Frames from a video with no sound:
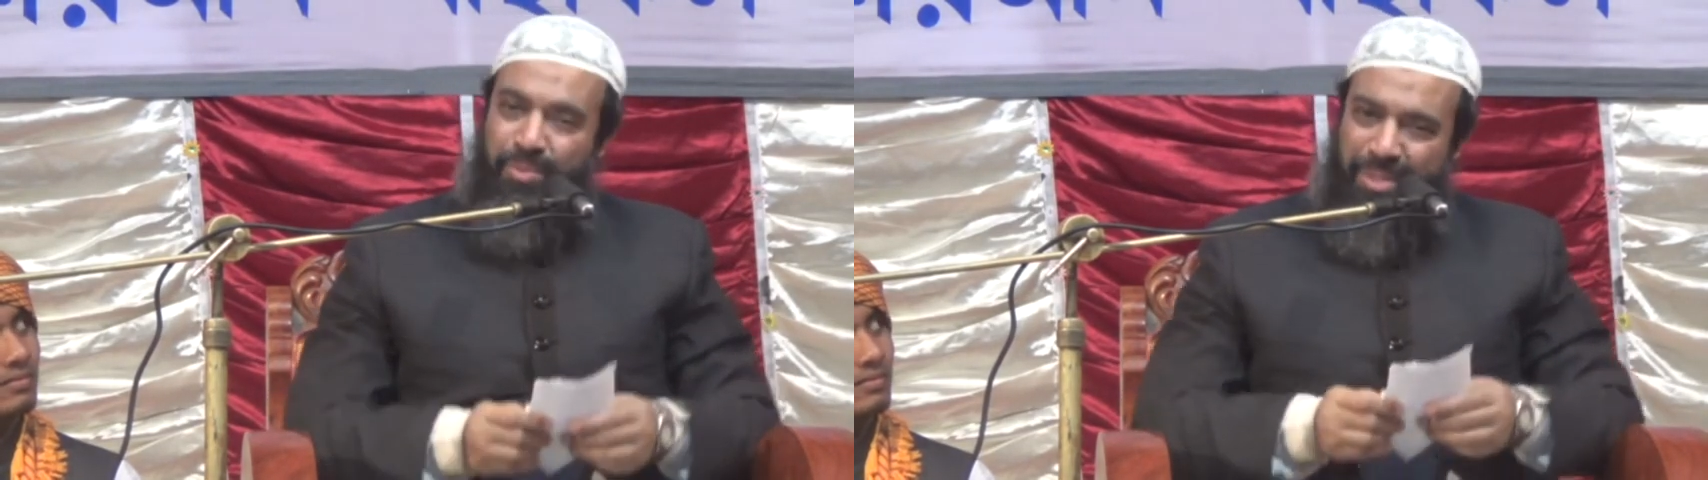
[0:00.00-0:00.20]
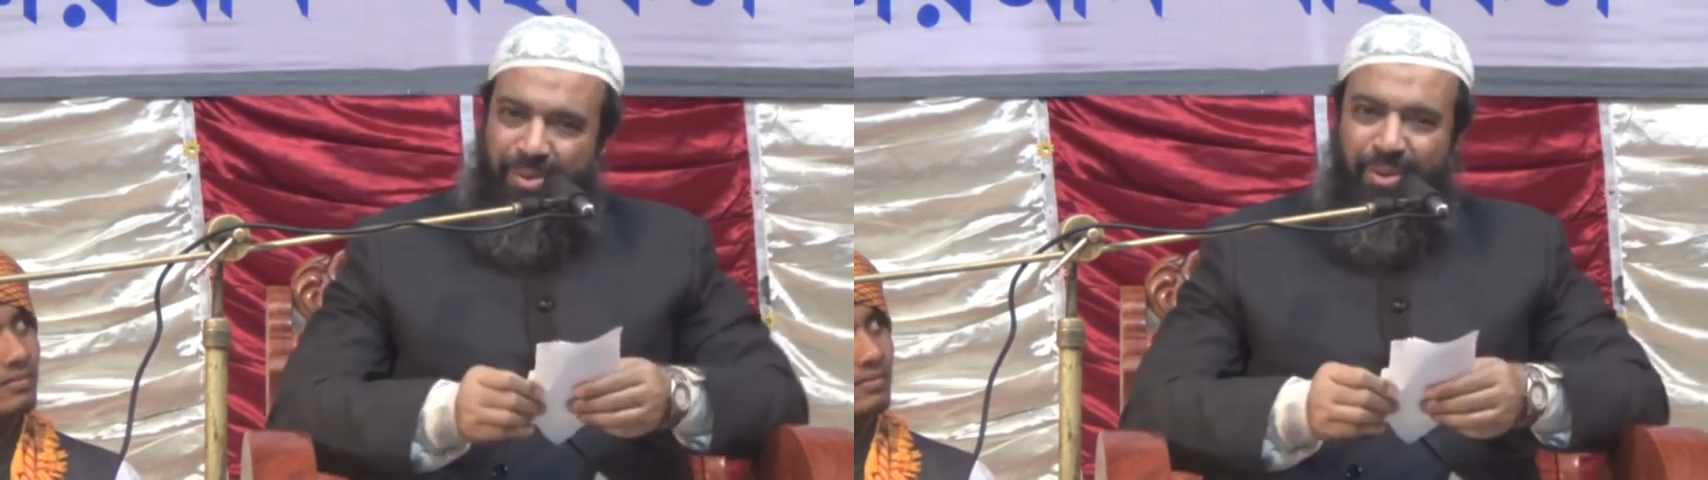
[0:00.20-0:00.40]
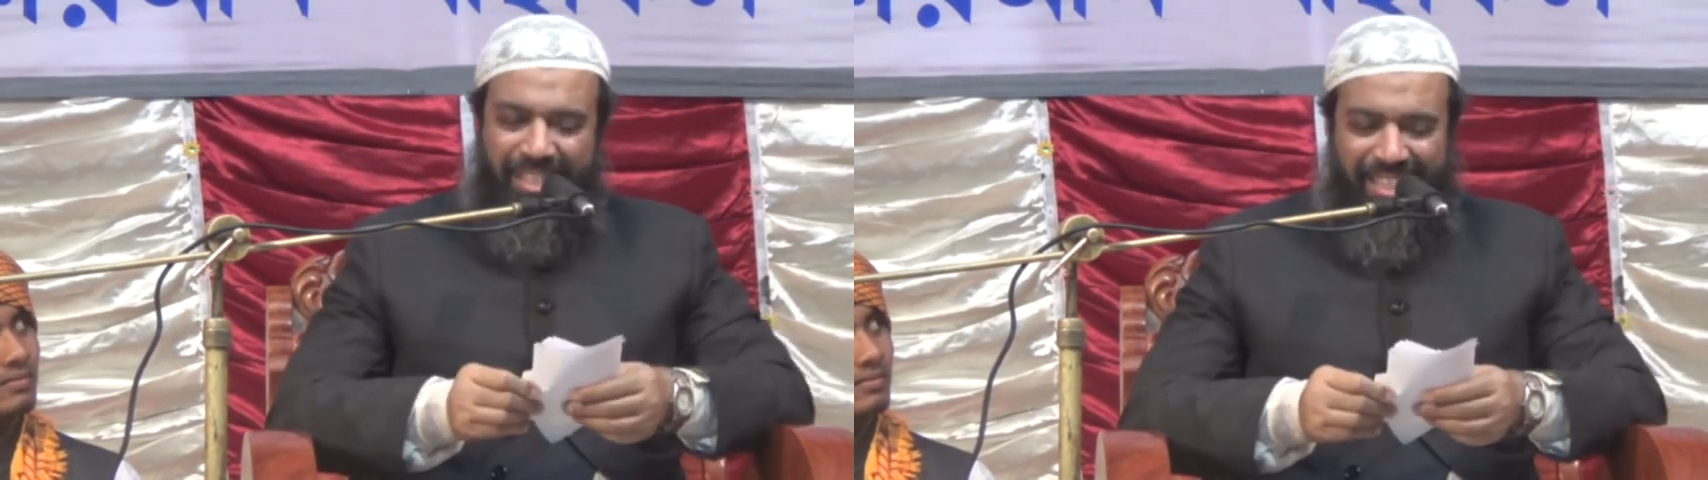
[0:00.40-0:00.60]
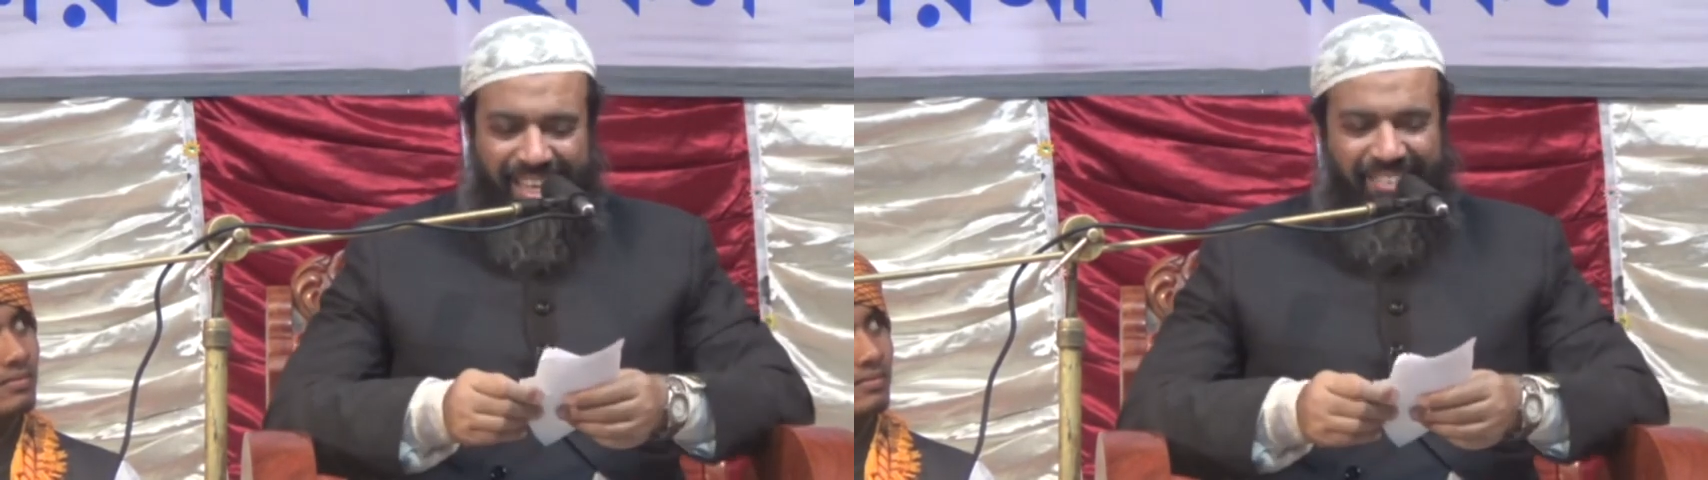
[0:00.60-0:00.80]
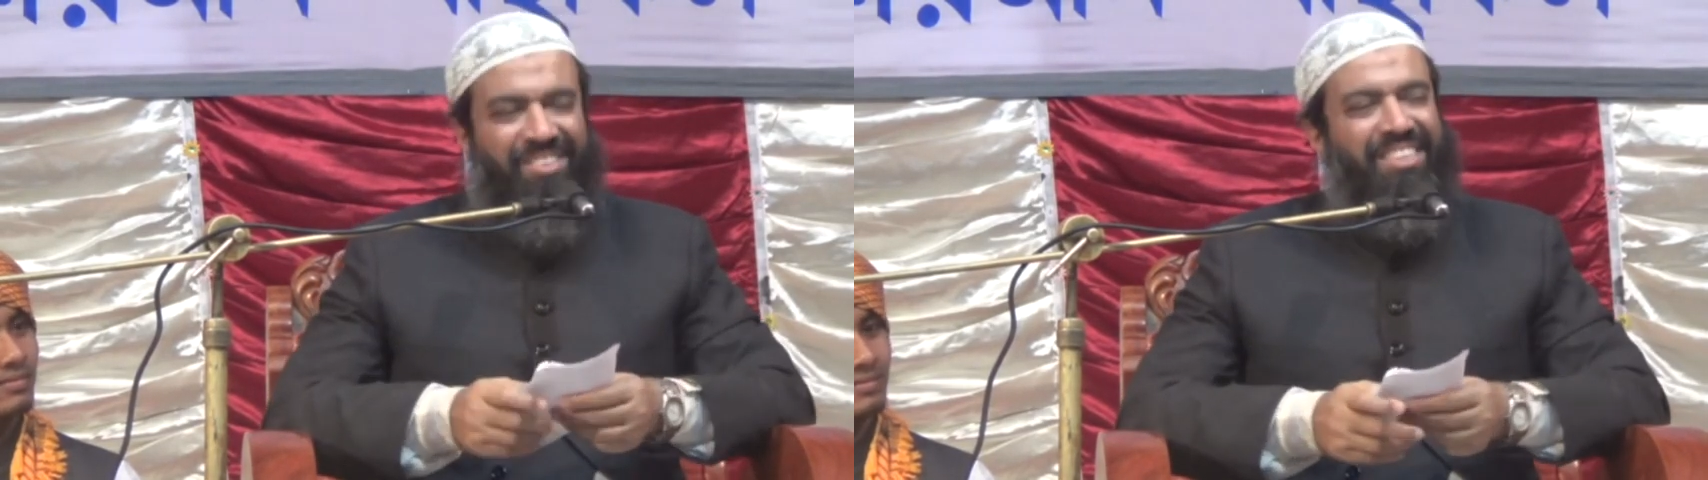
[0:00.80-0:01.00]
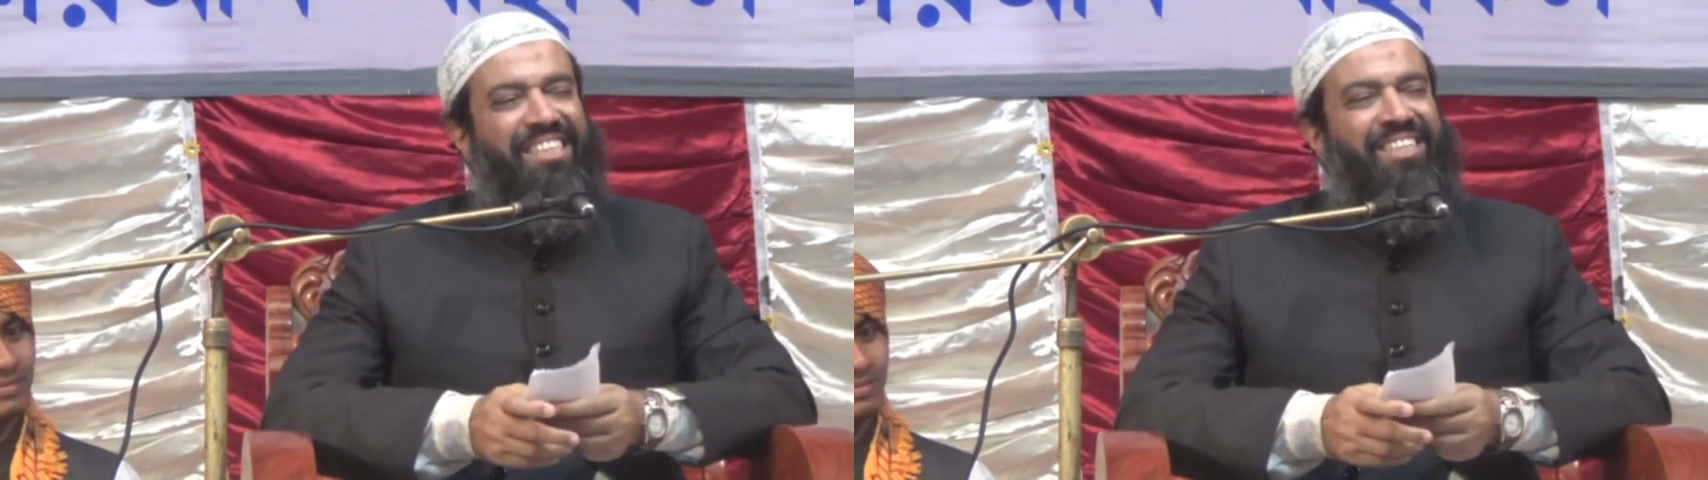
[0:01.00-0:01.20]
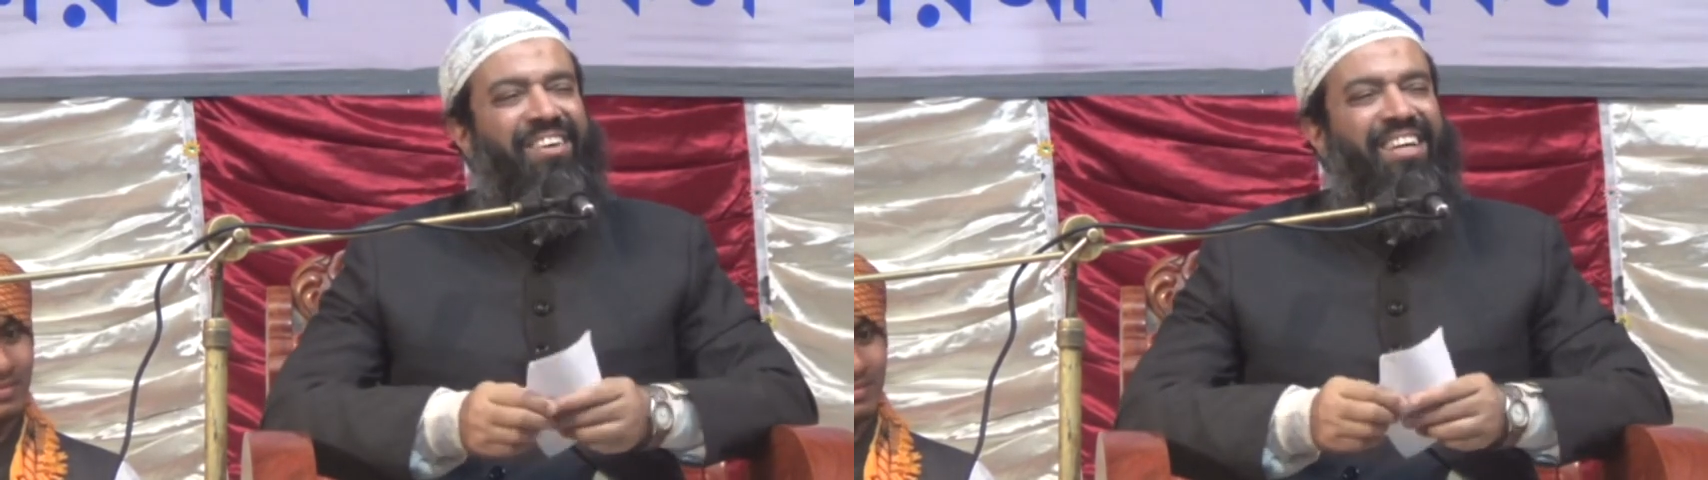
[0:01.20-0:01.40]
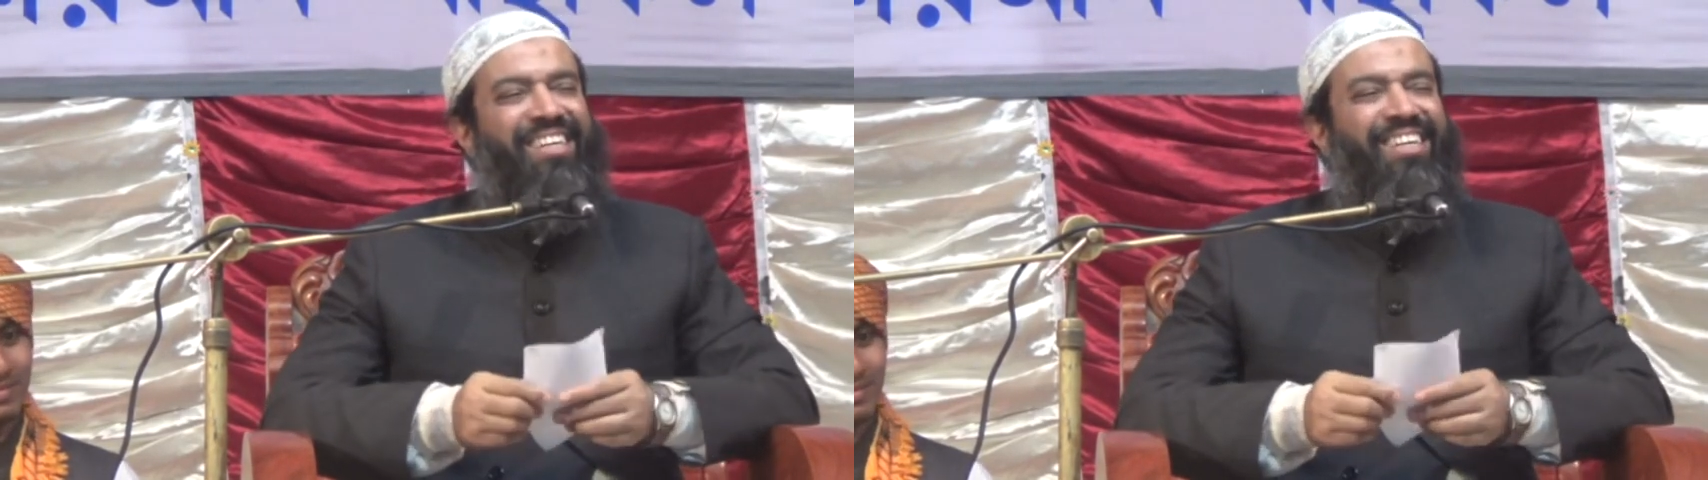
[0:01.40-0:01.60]
সুবিধা করা যায় একটু দেখতে
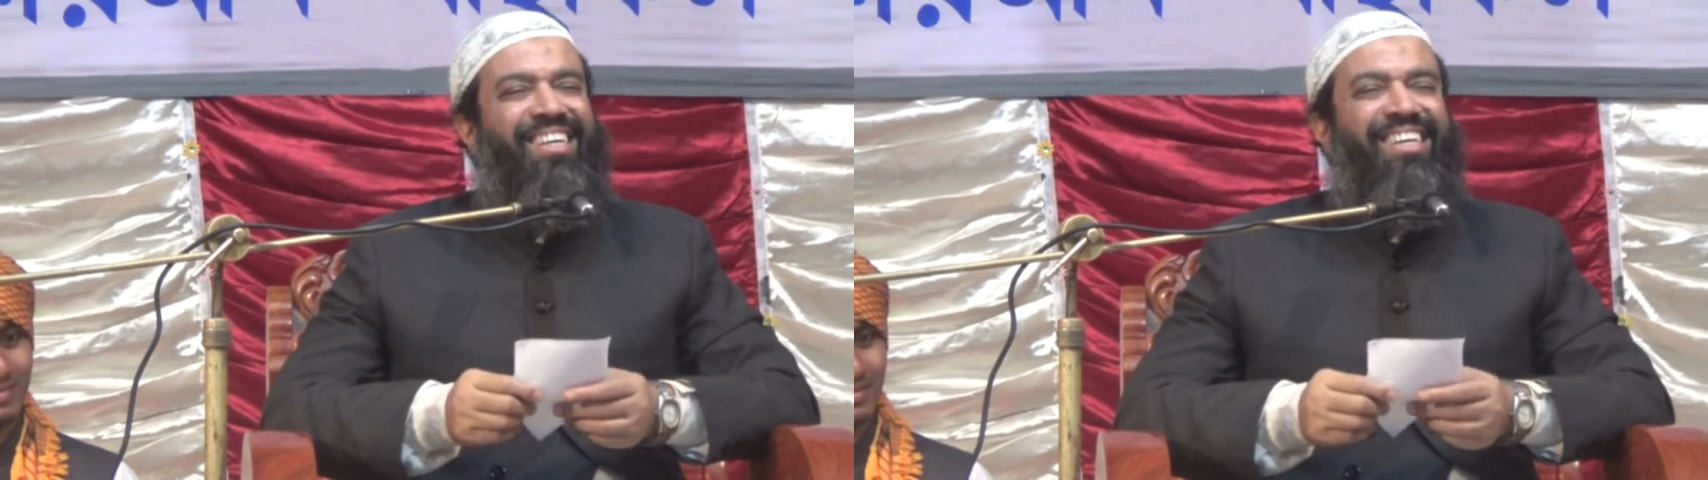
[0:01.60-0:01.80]
পারেন